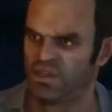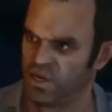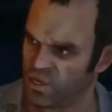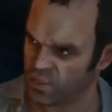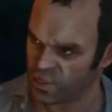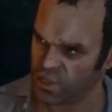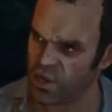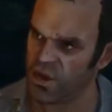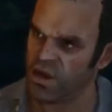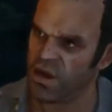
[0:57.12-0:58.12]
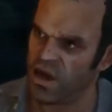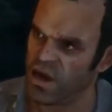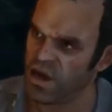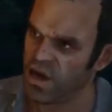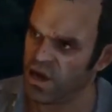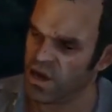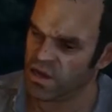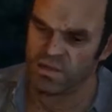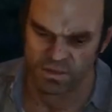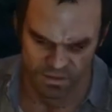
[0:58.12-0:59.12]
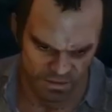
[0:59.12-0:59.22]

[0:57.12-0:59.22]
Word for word: dano e até um novo sistema de